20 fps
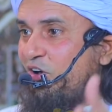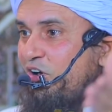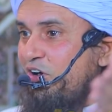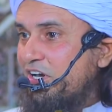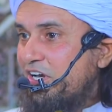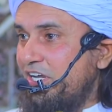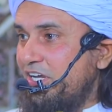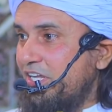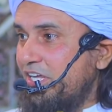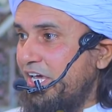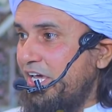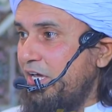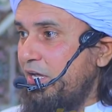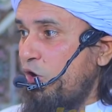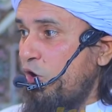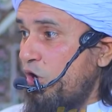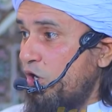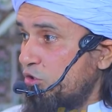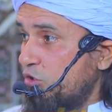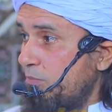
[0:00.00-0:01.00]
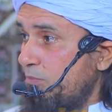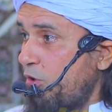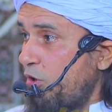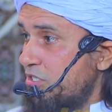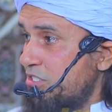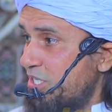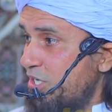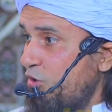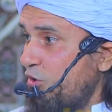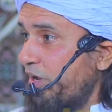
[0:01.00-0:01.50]
और इनके और तो
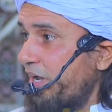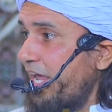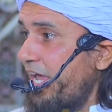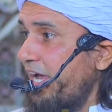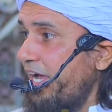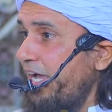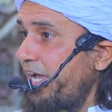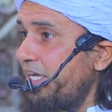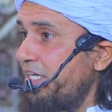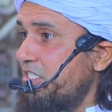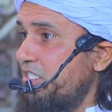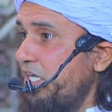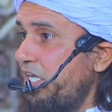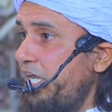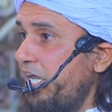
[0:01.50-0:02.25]
बहुत से लोग रह गए